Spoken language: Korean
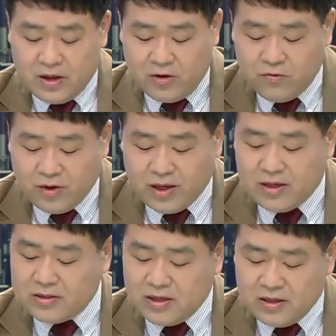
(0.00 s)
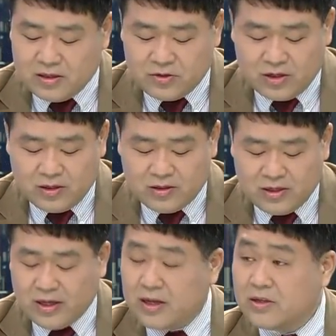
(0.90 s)
영국의 스탠다드 차타드
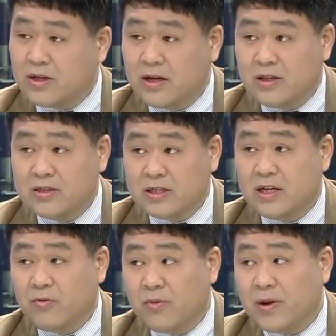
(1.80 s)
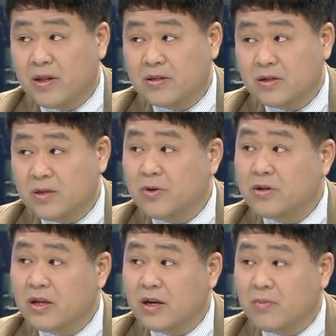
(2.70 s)
은행에서 이러한 제재를 위반해서
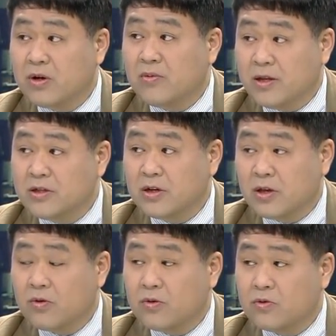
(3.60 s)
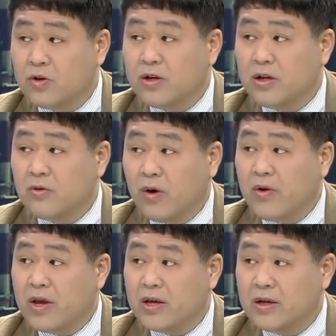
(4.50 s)
11억 달러 벌금을 낸 적이 있고 최근에는
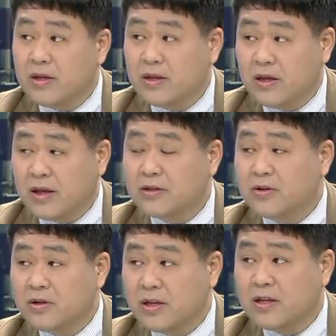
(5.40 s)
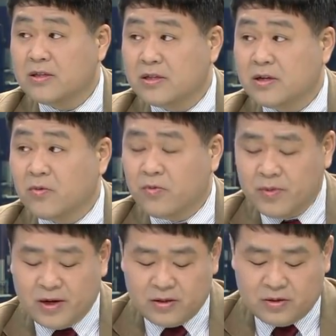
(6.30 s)
화웨이에서 이러한 제재를
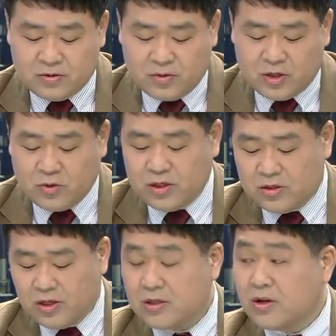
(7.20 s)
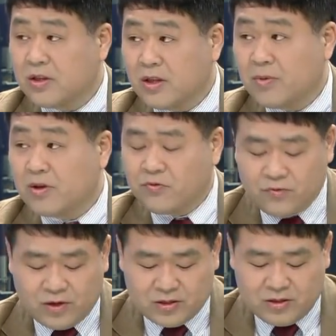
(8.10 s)
위반한 것으로 기소된 적이 있었기 때문에
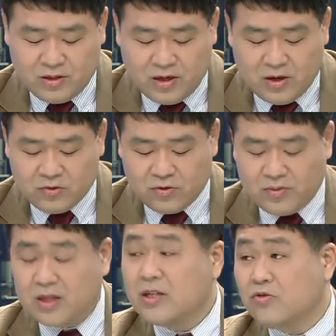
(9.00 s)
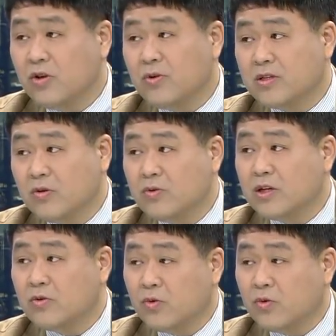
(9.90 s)
중국에서는 좀 대체 수입원을 찾고자 하는